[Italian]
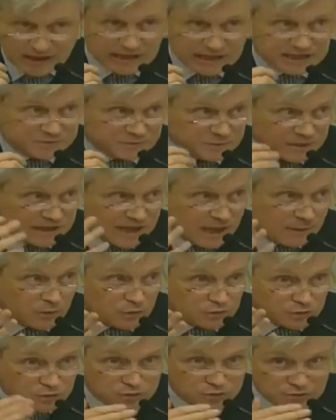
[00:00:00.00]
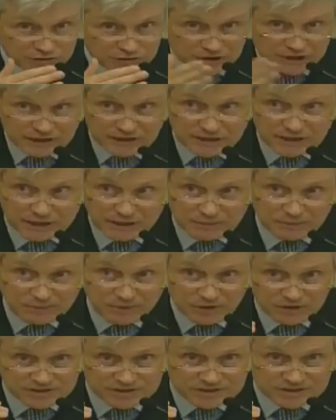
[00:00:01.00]
che speriamo tutti che
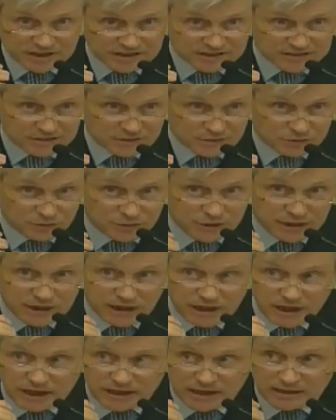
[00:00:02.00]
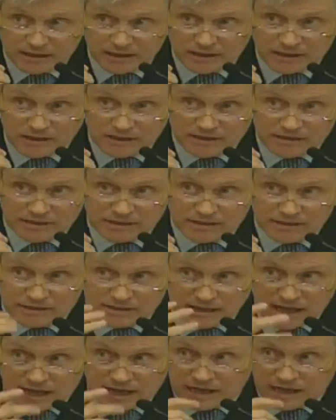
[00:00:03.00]
possa restituire eh,
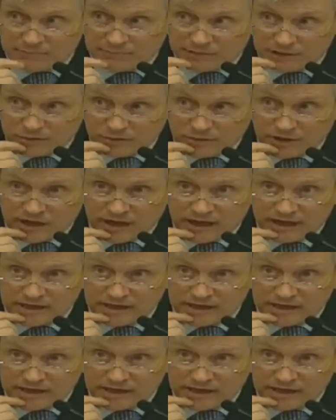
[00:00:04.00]
dignità alla parola